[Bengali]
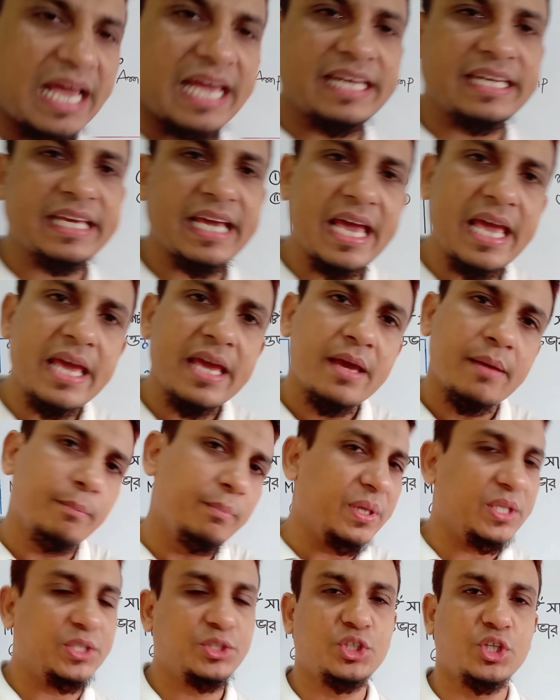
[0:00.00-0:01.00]
লাইনকে
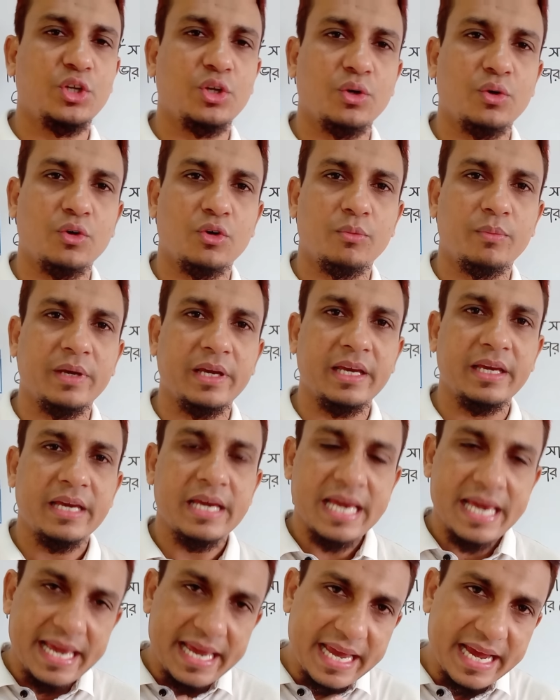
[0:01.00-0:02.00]
বিচ্ছিন্ন করবে
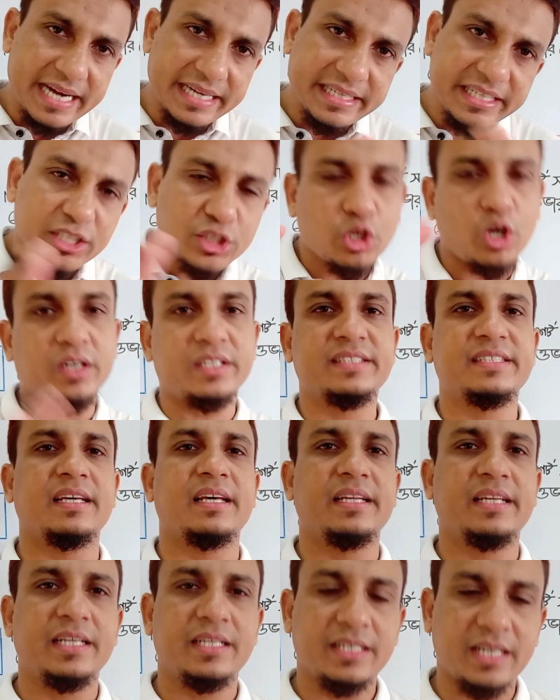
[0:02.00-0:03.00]
এটি শর্ট
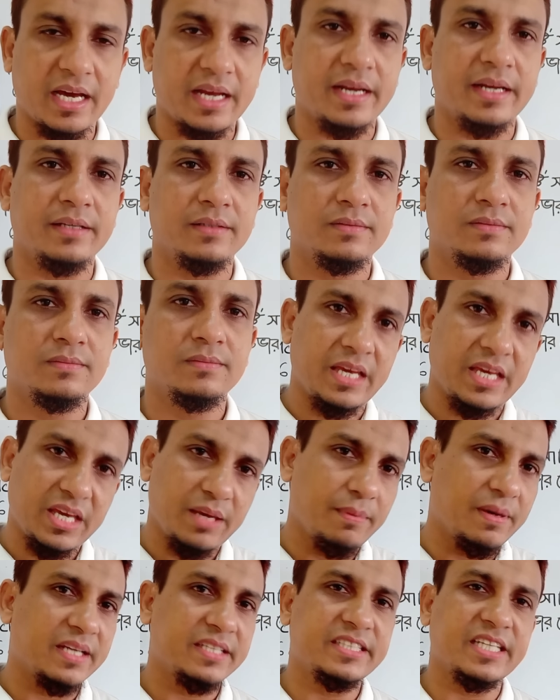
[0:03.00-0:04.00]
সার্কিট কারেন্ট
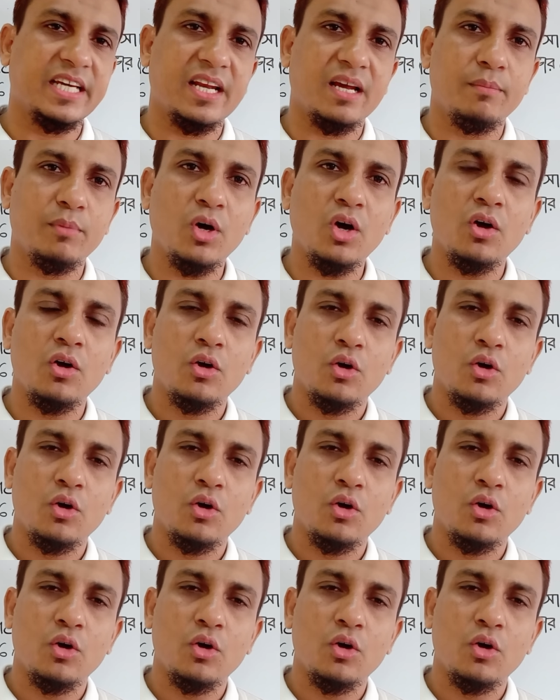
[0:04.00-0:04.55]
এবার জানাবো